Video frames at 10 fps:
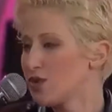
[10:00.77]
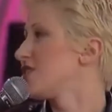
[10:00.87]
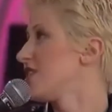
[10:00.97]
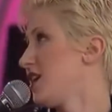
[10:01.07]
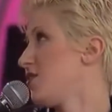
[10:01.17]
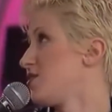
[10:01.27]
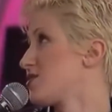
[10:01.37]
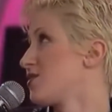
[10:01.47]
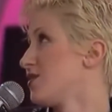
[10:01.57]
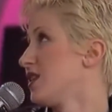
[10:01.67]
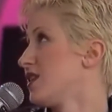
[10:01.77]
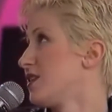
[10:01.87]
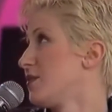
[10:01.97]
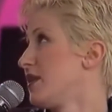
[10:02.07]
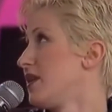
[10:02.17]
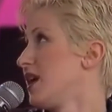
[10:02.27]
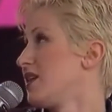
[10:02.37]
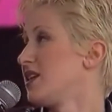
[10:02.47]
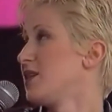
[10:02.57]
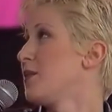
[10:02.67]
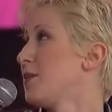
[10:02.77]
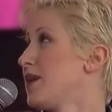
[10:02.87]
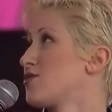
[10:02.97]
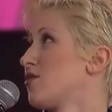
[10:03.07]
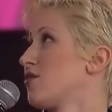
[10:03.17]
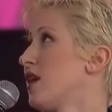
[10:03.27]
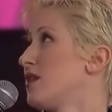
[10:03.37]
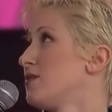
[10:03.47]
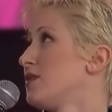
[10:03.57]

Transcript: orijinal olsun diye tabii. Yani rahime pek çok var